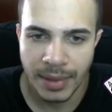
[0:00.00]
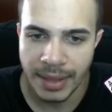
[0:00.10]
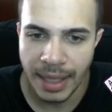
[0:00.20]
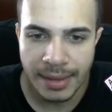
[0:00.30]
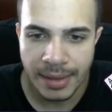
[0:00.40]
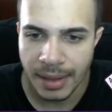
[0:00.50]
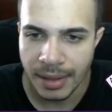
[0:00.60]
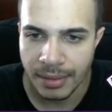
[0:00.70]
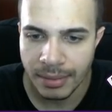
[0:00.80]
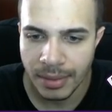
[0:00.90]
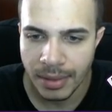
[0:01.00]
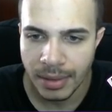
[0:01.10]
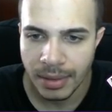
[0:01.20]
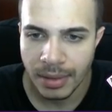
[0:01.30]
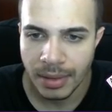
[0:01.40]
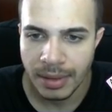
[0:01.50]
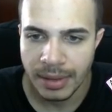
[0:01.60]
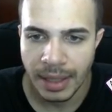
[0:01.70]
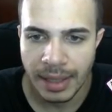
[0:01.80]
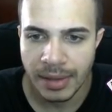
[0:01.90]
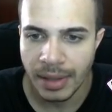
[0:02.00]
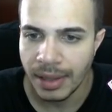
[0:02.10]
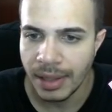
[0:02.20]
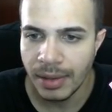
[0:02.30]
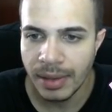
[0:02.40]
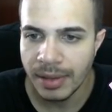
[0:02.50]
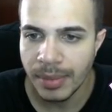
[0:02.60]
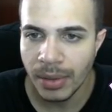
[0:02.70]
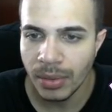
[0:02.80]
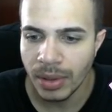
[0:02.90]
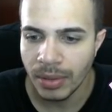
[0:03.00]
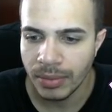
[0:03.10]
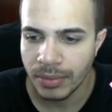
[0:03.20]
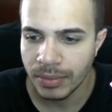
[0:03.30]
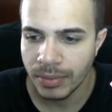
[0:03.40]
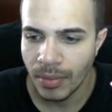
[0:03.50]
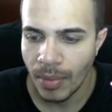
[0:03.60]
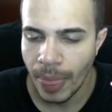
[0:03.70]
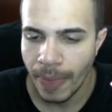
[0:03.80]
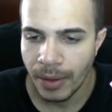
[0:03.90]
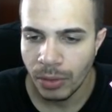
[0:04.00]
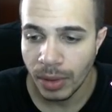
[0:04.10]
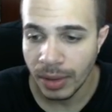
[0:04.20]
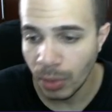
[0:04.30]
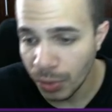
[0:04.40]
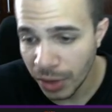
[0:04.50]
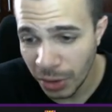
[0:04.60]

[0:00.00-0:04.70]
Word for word: esquece aí. Esquece aí que não existe método, não. Tô, tô com